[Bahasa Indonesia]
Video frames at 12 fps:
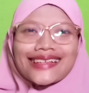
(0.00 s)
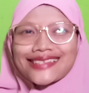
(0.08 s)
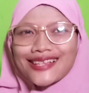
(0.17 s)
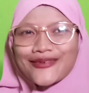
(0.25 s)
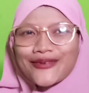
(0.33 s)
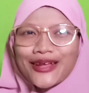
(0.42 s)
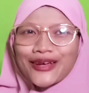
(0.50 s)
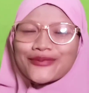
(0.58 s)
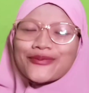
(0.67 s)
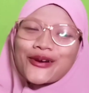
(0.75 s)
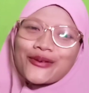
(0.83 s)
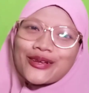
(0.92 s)
Assalamualaikum
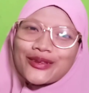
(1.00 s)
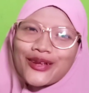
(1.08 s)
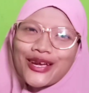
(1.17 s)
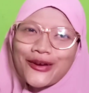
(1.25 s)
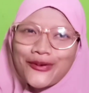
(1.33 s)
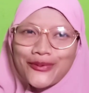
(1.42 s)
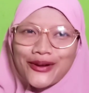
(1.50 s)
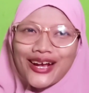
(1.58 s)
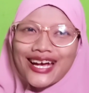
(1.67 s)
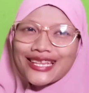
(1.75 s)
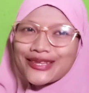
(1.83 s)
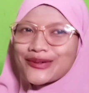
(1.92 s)
warahmatullahi
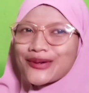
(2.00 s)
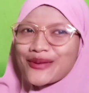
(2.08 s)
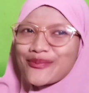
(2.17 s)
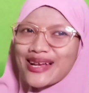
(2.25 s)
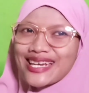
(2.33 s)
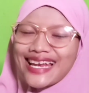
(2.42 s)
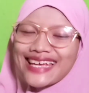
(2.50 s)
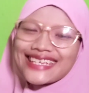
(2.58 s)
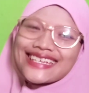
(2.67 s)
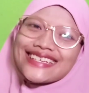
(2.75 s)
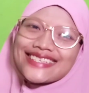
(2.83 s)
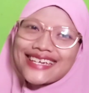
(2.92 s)
wabarakatuh Kembali lagi
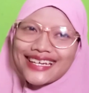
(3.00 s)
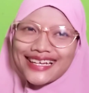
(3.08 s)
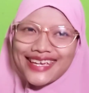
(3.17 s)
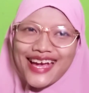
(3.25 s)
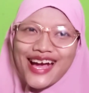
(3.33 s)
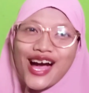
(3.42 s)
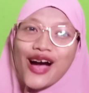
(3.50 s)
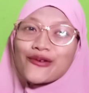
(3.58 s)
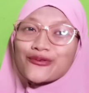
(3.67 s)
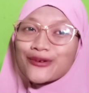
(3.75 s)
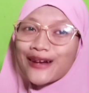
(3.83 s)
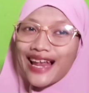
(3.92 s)
di channelnya
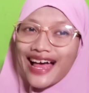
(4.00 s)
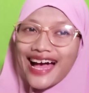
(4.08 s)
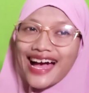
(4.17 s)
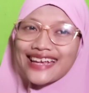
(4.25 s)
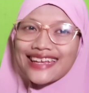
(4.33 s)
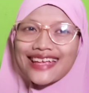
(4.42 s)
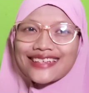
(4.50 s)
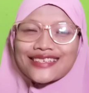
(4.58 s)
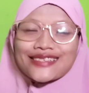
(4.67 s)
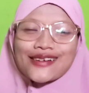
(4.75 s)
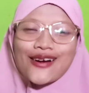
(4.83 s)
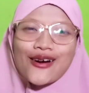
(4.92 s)
Wulan
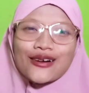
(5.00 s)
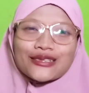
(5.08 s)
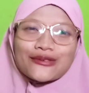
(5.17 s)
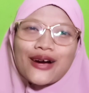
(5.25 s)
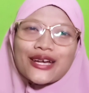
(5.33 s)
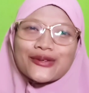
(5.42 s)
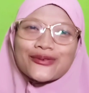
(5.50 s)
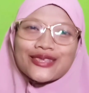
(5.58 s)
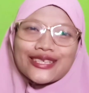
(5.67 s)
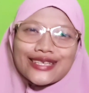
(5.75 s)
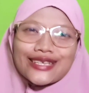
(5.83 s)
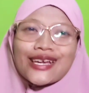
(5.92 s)
underscore
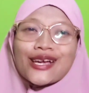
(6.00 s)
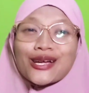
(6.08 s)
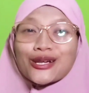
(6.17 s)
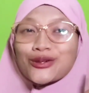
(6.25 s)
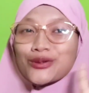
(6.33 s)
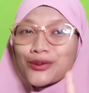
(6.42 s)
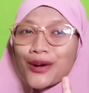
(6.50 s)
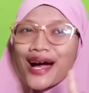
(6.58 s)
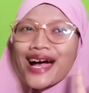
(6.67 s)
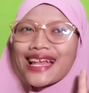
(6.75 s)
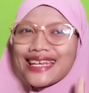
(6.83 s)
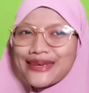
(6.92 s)
Wahyudi
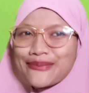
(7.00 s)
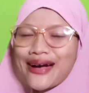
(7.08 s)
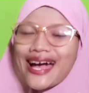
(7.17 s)
25